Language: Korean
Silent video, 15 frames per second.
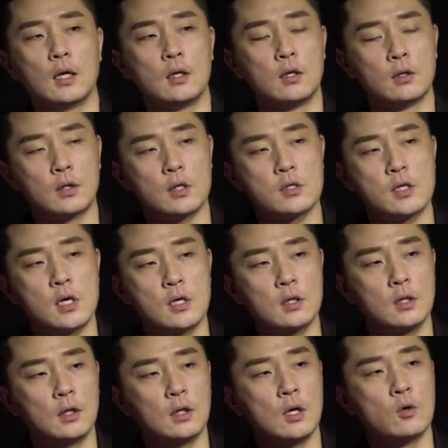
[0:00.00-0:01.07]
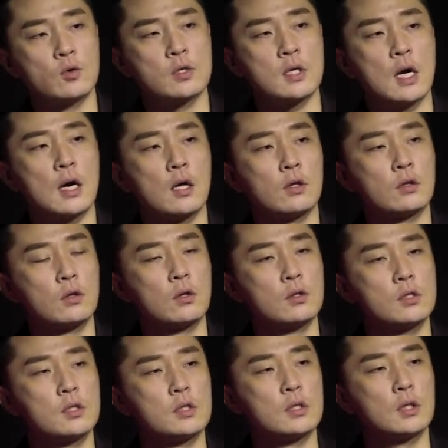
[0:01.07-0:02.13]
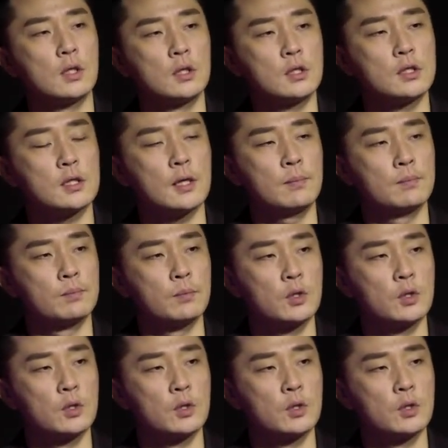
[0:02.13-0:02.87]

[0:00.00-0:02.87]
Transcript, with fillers: 이렇게 생각하고 살았던 시간이 참